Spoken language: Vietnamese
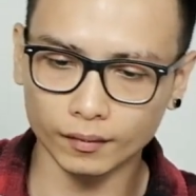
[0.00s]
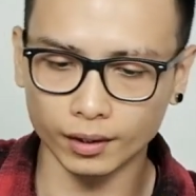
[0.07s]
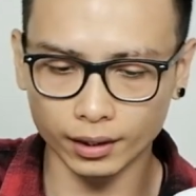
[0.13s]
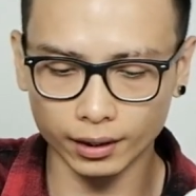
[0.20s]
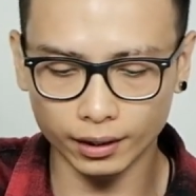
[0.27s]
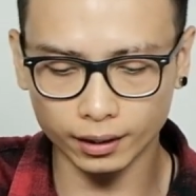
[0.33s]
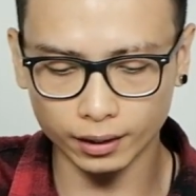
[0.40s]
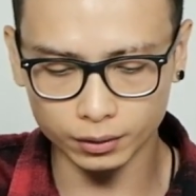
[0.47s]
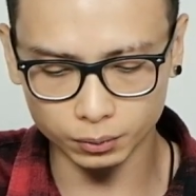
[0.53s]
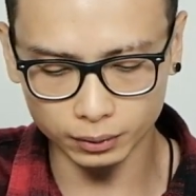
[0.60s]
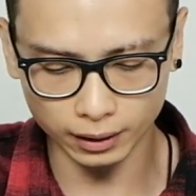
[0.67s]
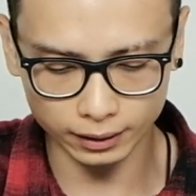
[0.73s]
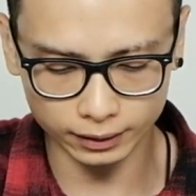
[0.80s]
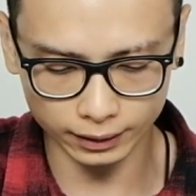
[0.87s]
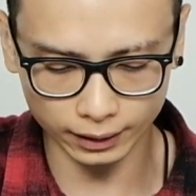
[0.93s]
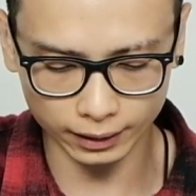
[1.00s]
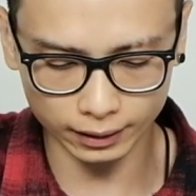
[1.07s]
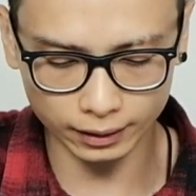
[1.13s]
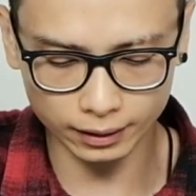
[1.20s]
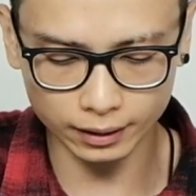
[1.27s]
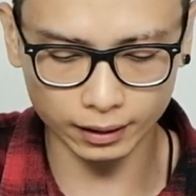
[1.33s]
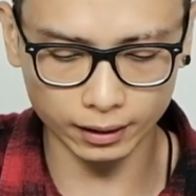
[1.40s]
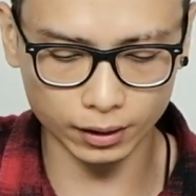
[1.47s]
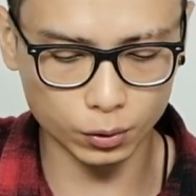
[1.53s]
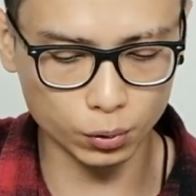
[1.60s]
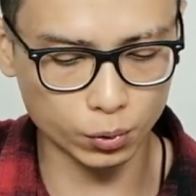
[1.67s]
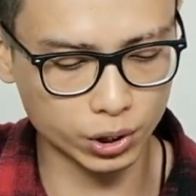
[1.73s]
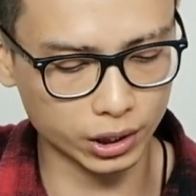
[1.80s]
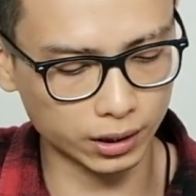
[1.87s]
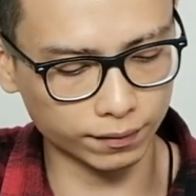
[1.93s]
thì ờ, chúng ta sẽ đưa cái
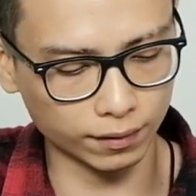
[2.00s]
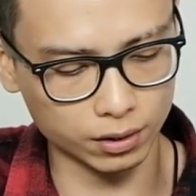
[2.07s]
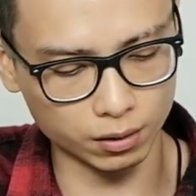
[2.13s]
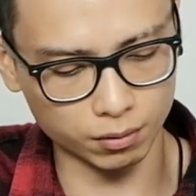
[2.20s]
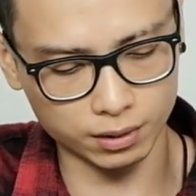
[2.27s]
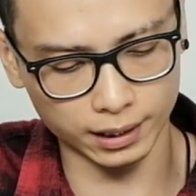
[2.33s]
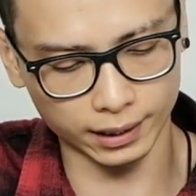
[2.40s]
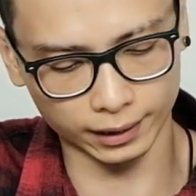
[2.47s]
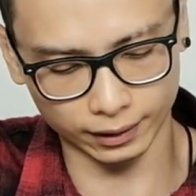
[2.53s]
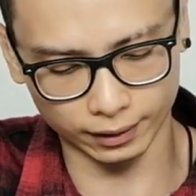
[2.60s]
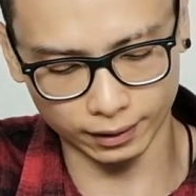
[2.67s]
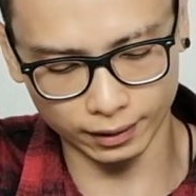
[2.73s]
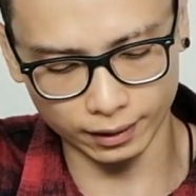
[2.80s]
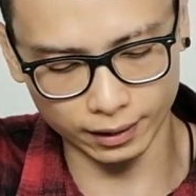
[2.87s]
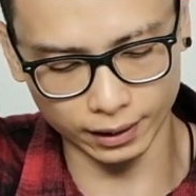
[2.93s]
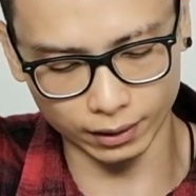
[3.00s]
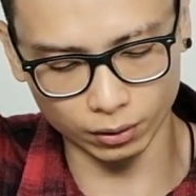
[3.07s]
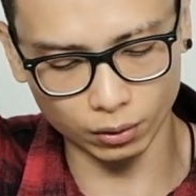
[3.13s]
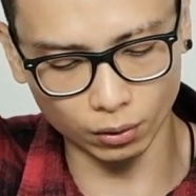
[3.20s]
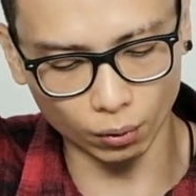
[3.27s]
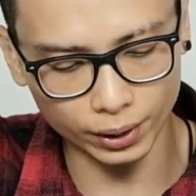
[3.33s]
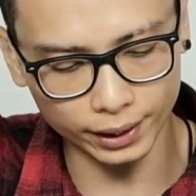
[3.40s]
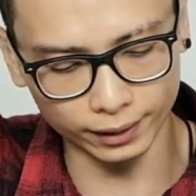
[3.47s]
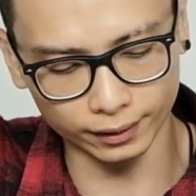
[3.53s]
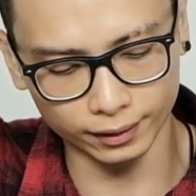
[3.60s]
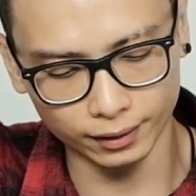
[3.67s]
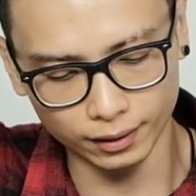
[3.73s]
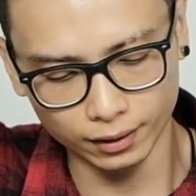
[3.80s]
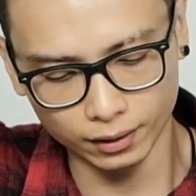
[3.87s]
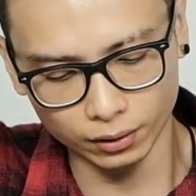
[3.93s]
sushi vào trong giày để nó cố định
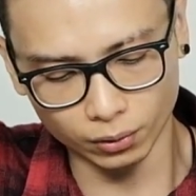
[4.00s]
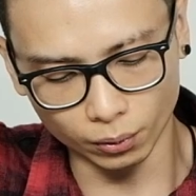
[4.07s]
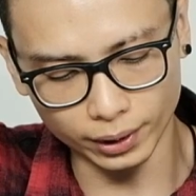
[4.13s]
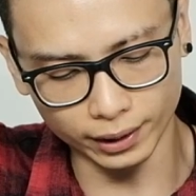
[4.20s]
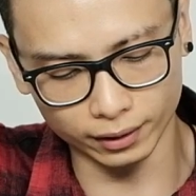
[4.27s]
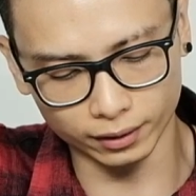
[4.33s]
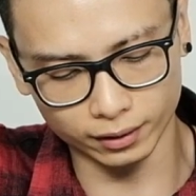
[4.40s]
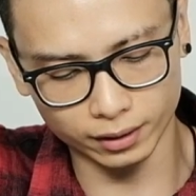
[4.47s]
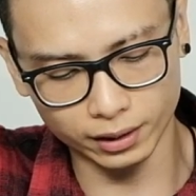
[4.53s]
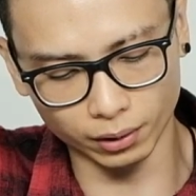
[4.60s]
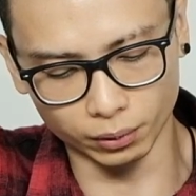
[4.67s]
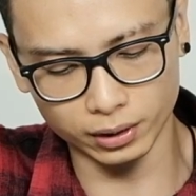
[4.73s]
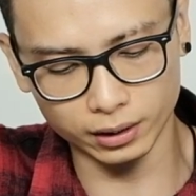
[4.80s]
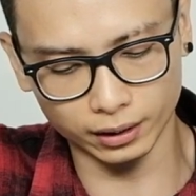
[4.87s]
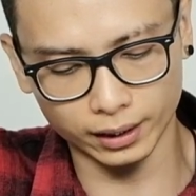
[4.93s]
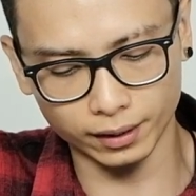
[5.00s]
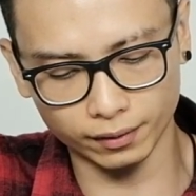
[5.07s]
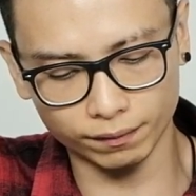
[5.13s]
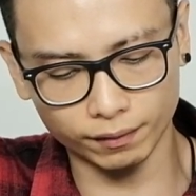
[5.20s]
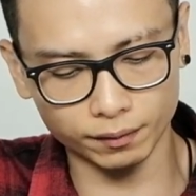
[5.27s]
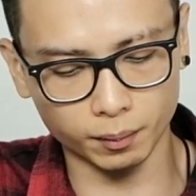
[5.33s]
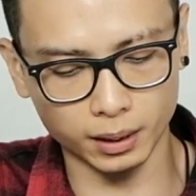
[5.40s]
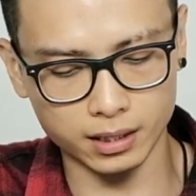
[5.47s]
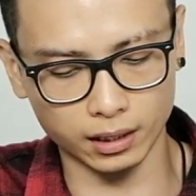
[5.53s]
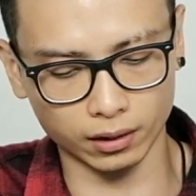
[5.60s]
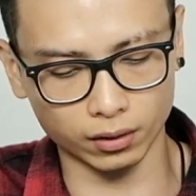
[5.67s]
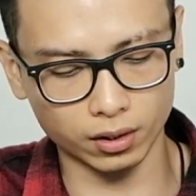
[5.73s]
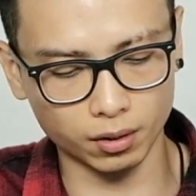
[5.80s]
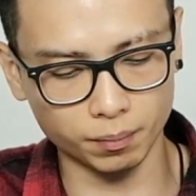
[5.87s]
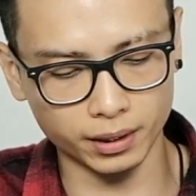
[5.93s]
cố định kiểu như là khi vứt máy giặt
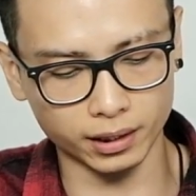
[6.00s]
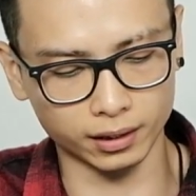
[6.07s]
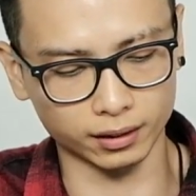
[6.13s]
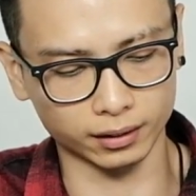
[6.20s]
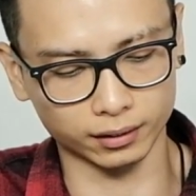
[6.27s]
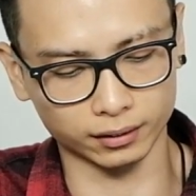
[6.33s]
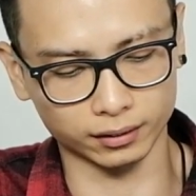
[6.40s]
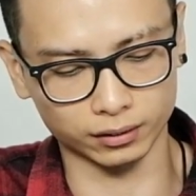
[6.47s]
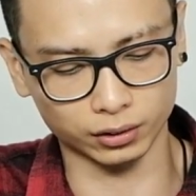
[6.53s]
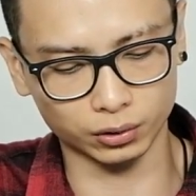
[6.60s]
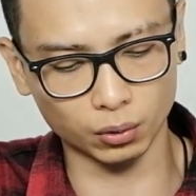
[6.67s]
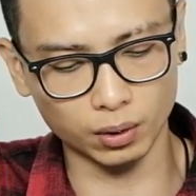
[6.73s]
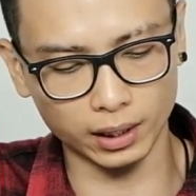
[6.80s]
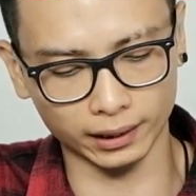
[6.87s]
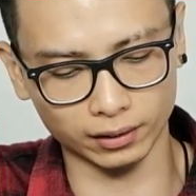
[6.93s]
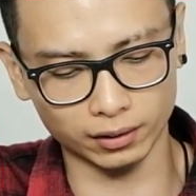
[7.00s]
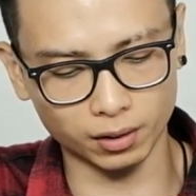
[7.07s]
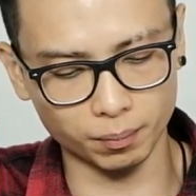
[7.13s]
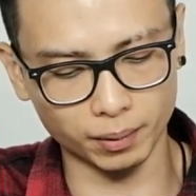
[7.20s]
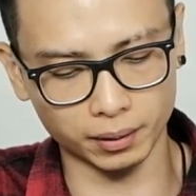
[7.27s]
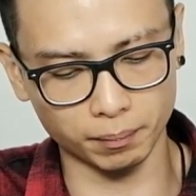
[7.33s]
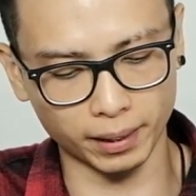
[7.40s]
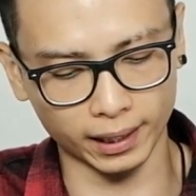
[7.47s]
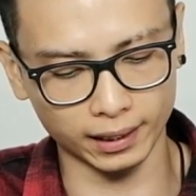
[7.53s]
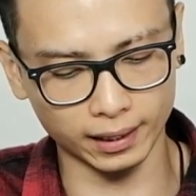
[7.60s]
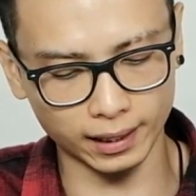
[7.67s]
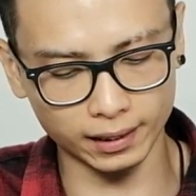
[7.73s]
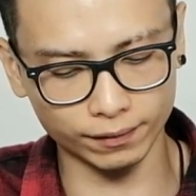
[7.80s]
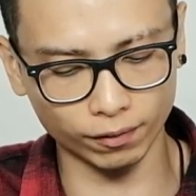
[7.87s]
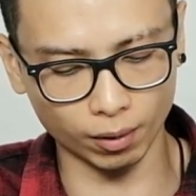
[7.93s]
nó không bị ờ, xô lệch nó không bị bẻ
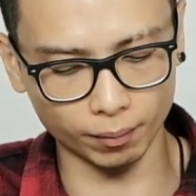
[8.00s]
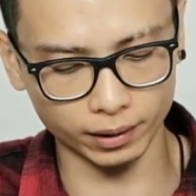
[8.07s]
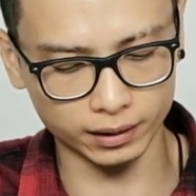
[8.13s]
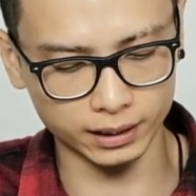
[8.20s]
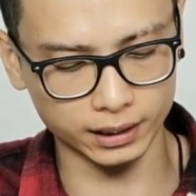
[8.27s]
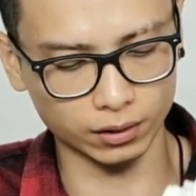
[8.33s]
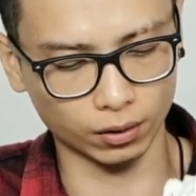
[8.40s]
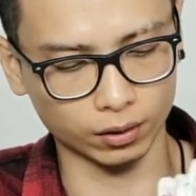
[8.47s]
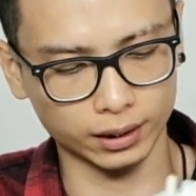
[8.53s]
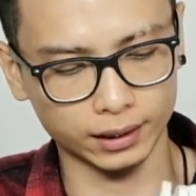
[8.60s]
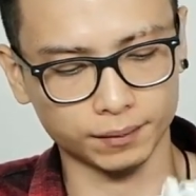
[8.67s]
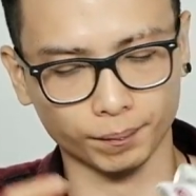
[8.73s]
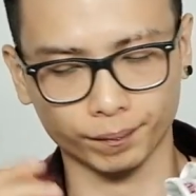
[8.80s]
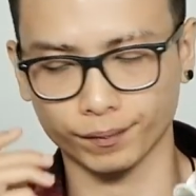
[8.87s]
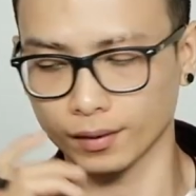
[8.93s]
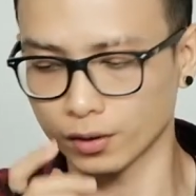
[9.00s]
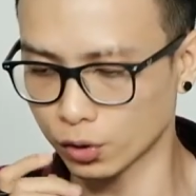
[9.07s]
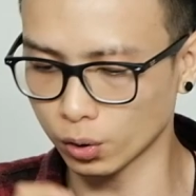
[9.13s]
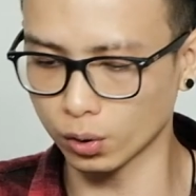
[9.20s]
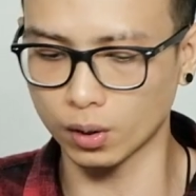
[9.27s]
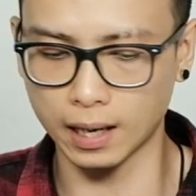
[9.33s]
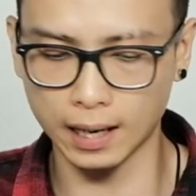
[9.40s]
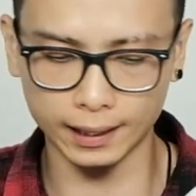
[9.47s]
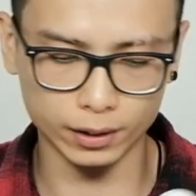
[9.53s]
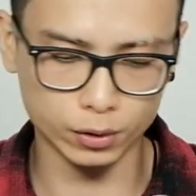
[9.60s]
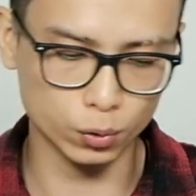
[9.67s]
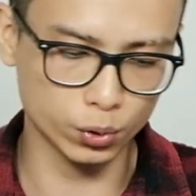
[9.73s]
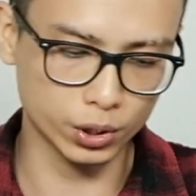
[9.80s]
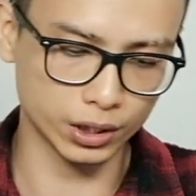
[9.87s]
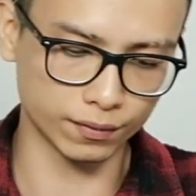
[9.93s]
gãy form hay gì, gì đó đấy cho hai cái
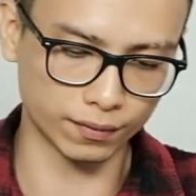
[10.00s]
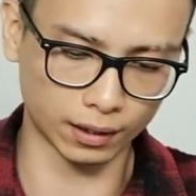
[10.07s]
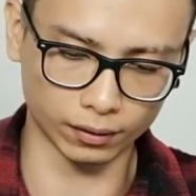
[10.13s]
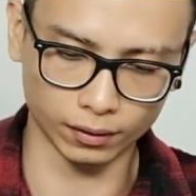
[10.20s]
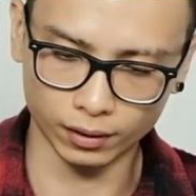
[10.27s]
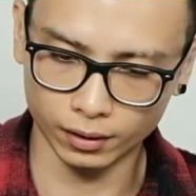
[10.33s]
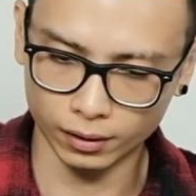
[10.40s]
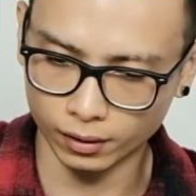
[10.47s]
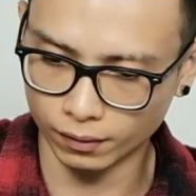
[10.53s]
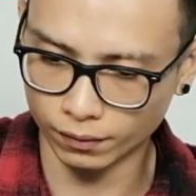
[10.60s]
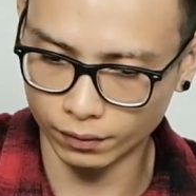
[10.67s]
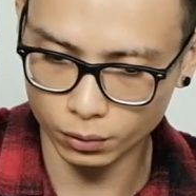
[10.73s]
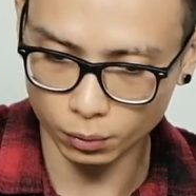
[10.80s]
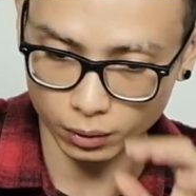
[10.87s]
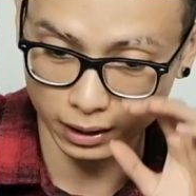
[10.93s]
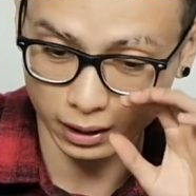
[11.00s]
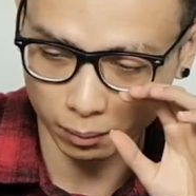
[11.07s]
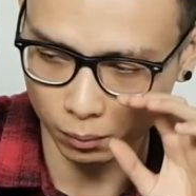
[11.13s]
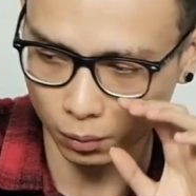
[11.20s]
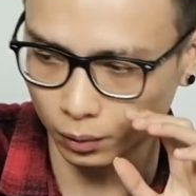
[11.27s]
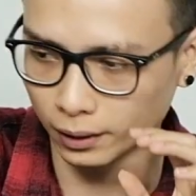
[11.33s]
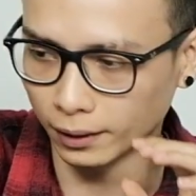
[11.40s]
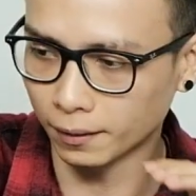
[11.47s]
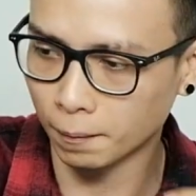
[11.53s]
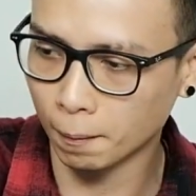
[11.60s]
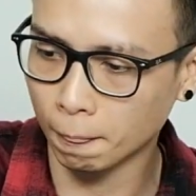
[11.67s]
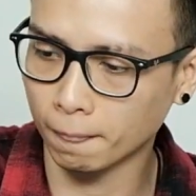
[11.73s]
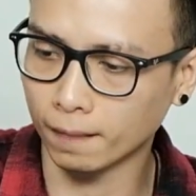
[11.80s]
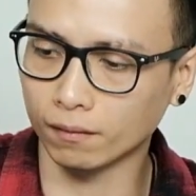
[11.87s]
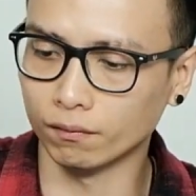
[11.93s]
sushi vào ví dụ đây là một này
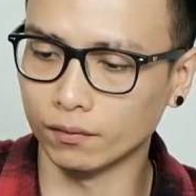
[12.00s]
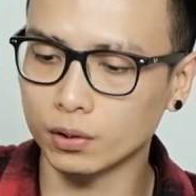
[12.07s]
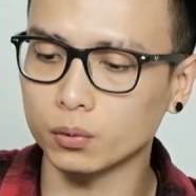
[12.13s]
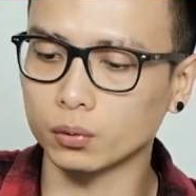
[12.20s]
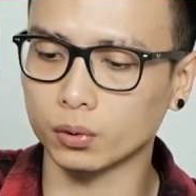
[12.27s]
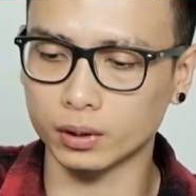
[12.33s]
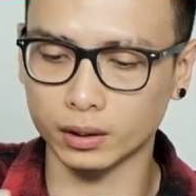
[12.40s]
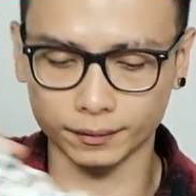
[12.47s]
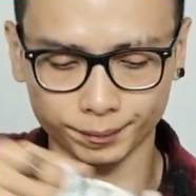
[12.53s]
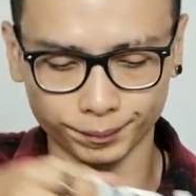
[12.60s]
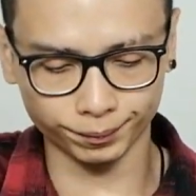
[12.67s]
ví dụ thôi nhá